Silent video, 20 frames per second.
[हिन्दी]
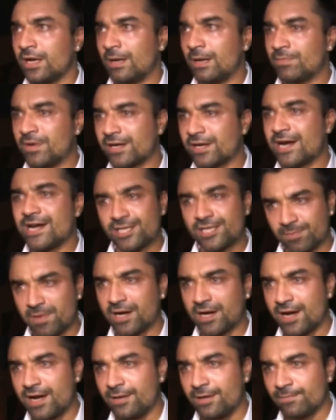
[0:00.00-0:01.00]
अपना राइट्स
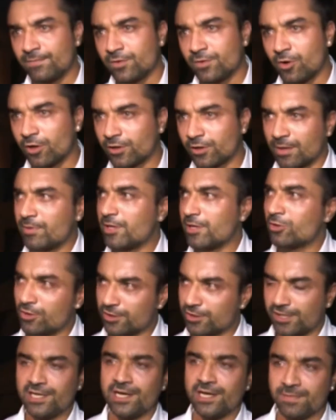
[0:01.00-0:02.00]
मांगा है और कपिल को
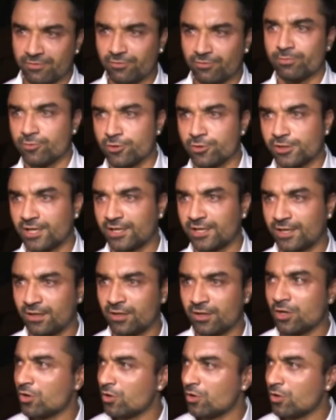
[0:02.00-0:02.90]
इसीलिए मैं वो पूछ रहा था